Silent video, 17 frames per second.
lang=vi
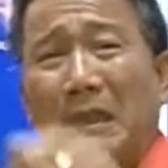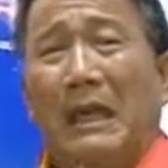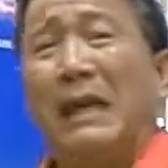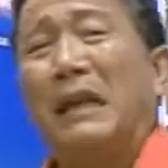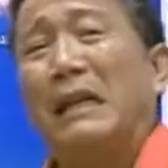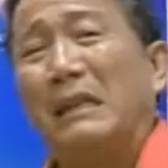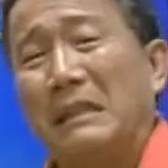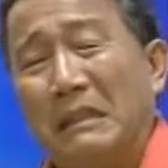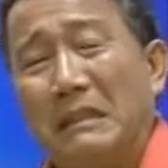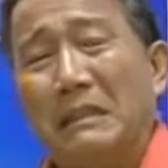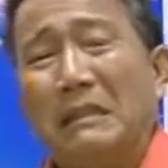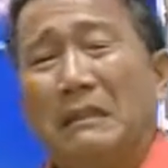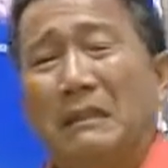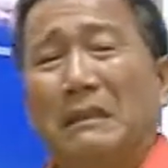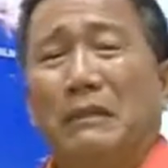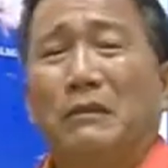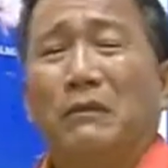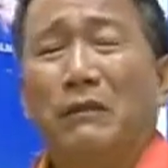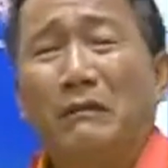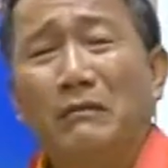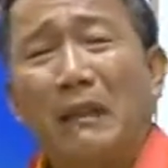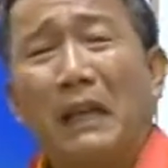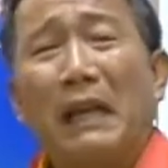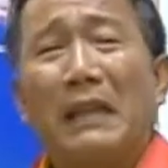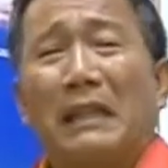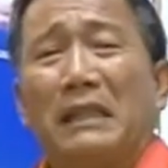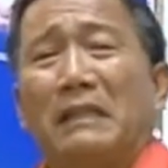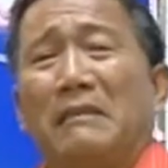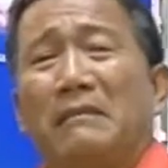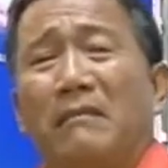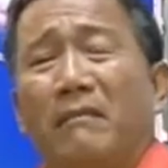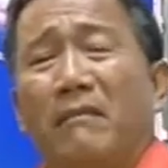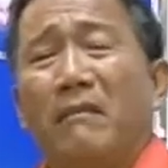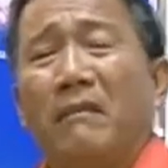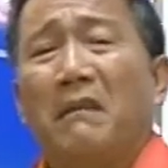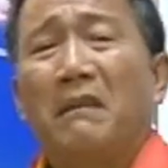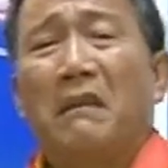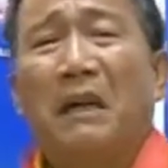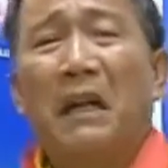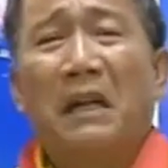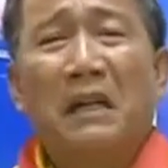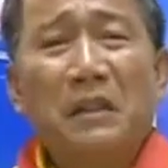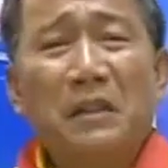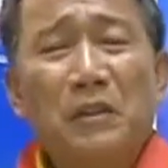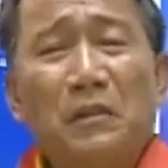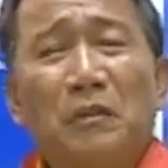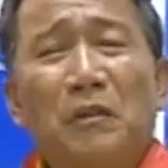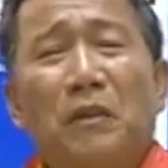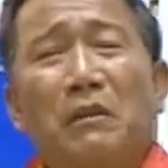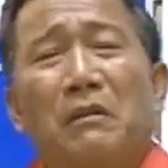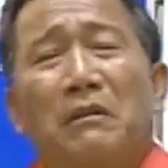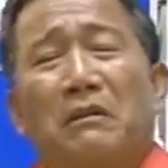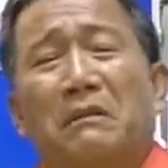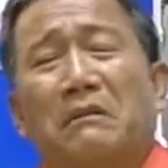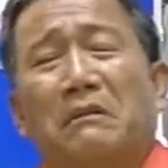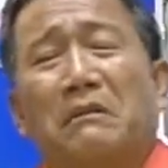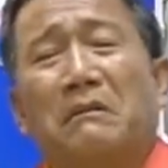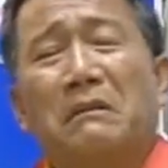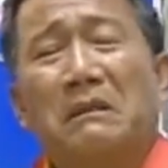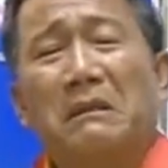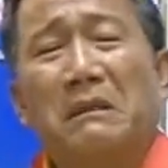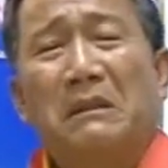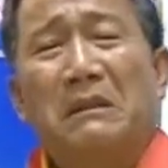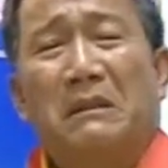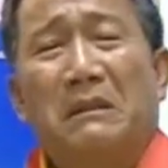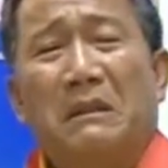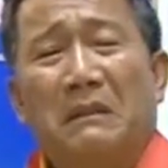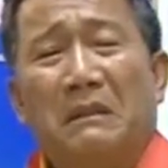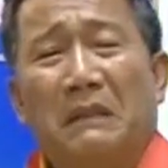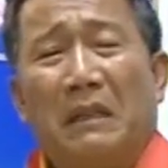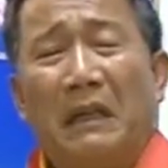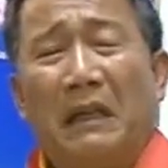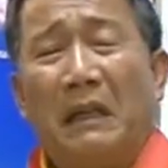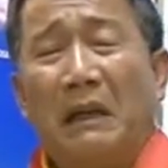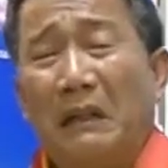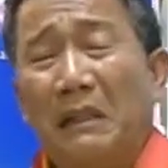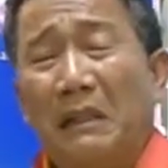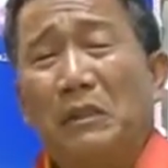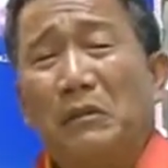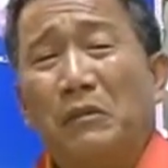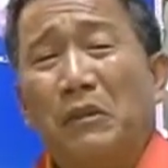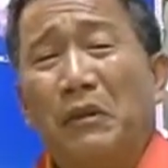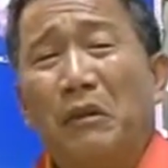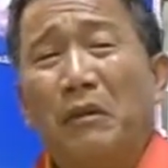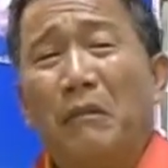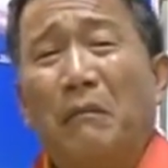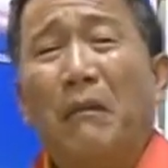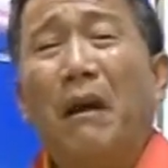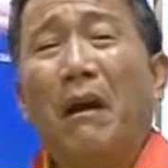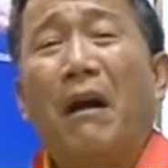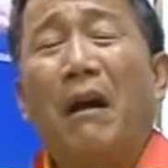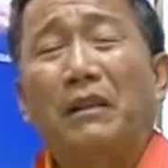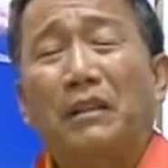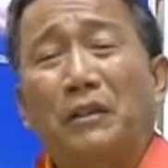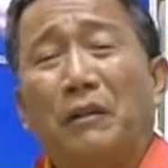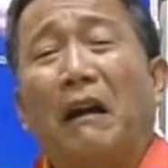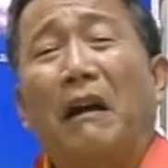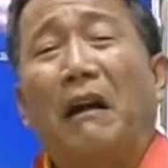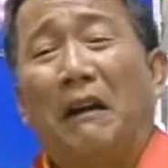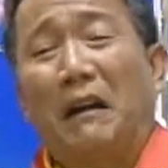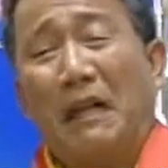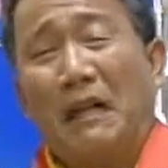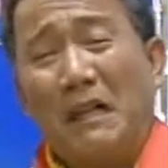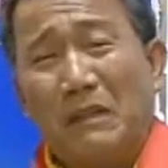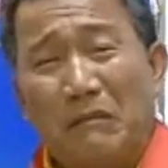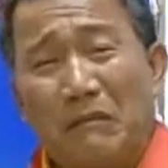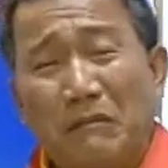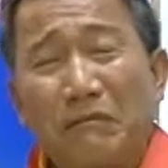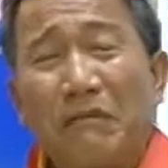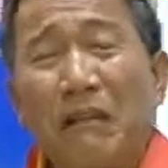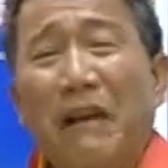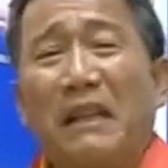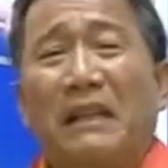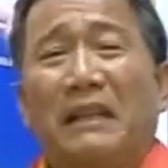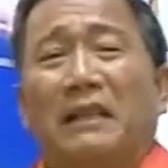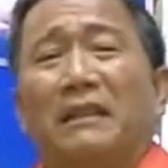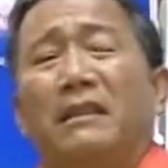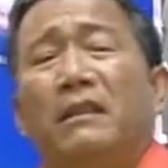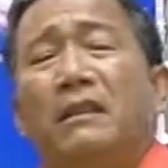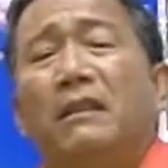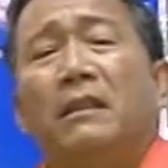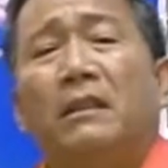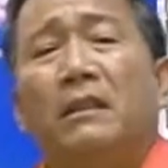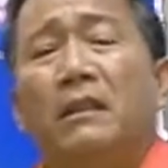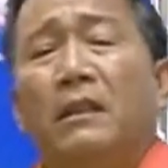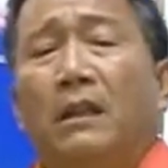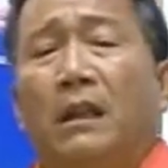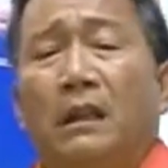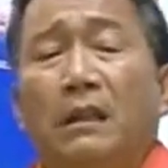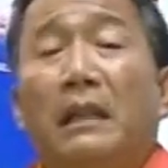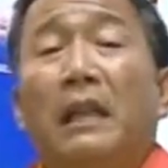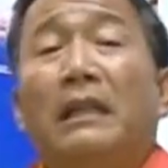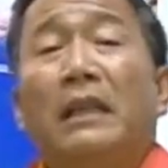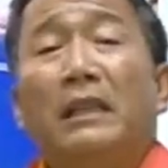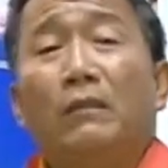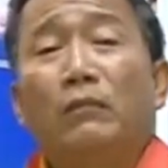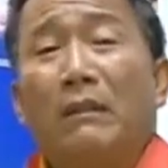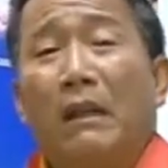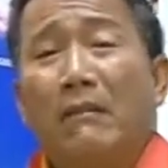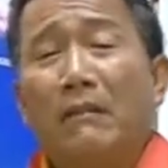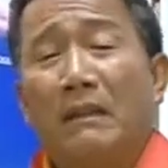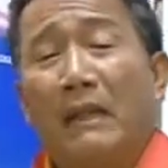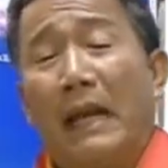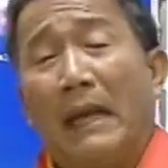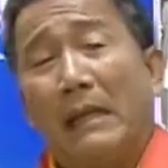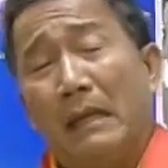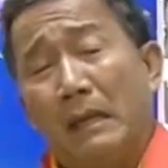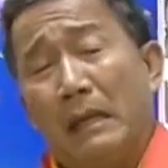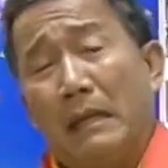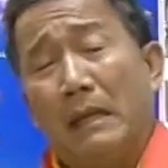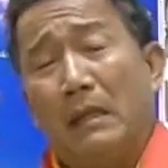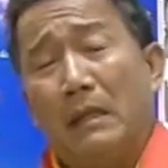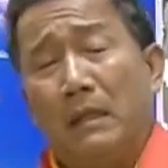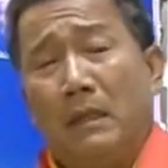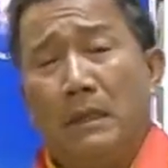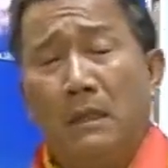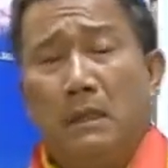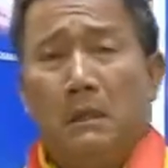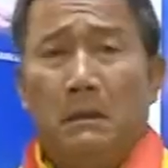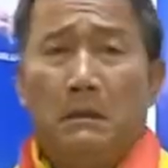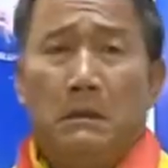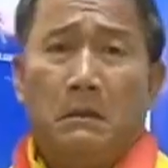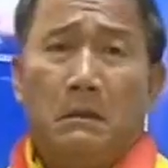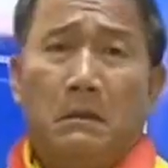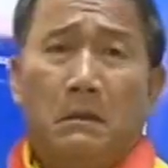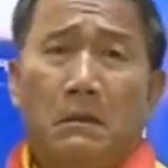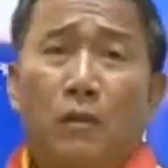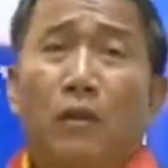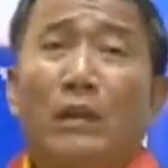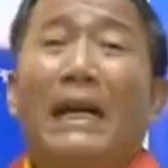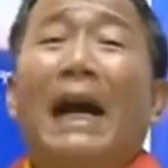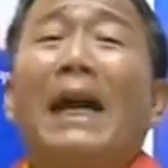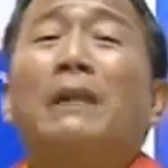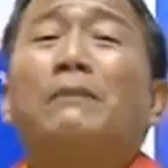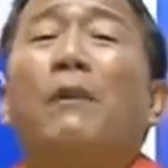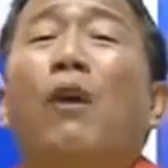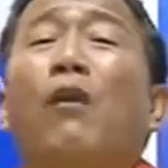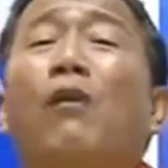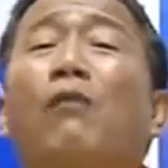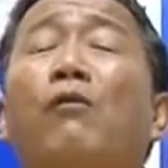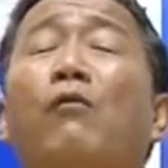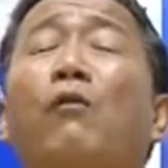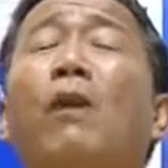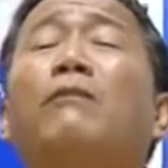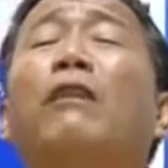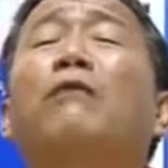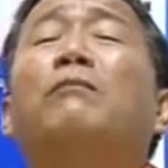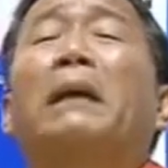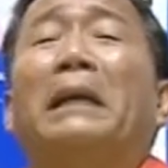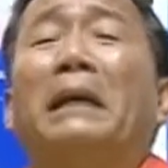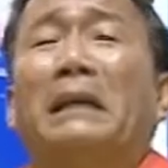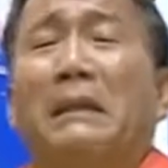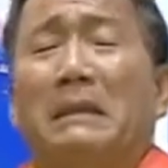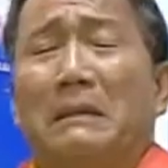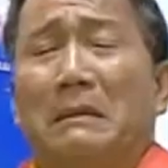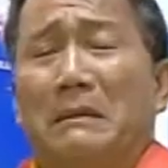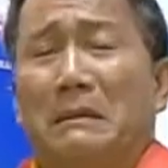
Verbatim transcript: ê nó phế I heard you know I heard you know martial art hả you fake kỳ thị chúng tộc là tại vì con gái bộ quốc phòng mỹ